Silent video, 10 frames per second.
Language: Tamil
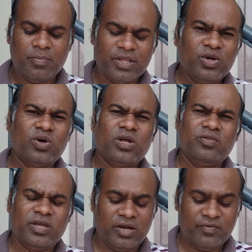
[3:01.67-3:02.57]

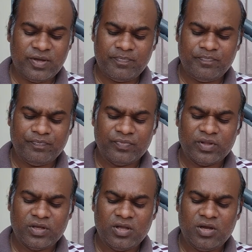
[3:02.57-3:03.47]
பதினோராவது கேள்வி
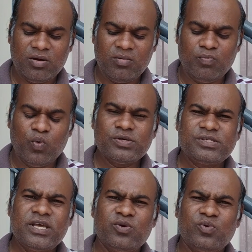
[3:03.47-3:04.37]

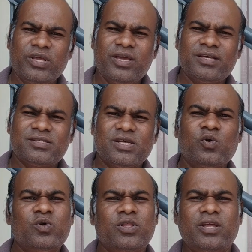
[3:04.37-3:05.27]
மோசையினுடைய
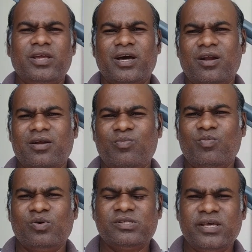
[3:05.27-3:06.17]
சகோதரி யார்
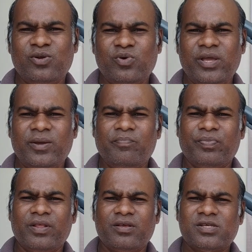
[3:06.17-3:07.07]
மோசையினுடைய
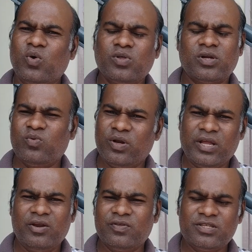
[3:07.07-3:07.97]
சகோதரன் ஒரு
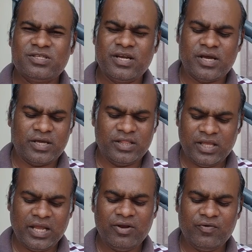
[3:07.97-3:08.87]
கேள்வி வந்துச்சு இல்லையா இந்த
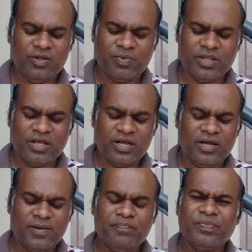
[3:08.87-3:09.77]
கேள்வி வந்து
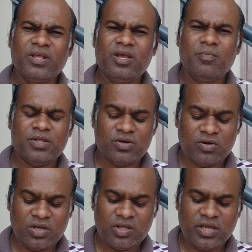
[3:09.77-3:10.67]
பார்த்தீங்கன்னா
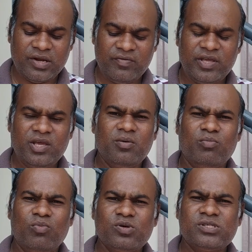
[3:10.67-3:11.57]
பதினோராவது கேள்வி
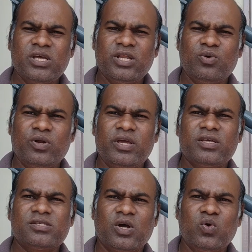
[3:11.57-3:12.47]
மோசையினுடைய
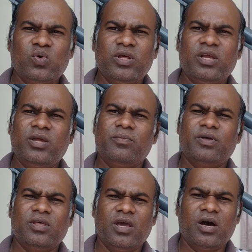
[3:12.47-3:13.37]
சகோதரி
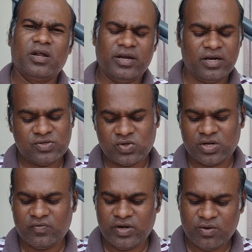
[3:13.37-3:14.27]
யார் என்று
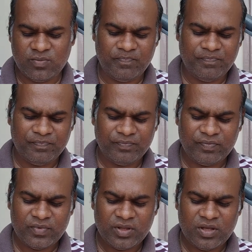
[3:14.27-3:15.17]
சொல்ல வேண்டும்
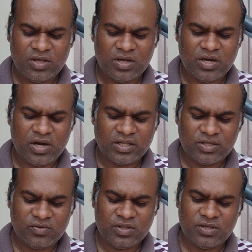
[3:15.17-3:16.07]

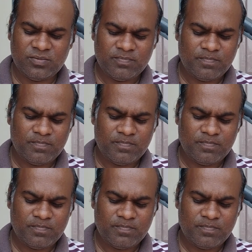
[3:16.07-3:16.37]
அடுத்து வந்து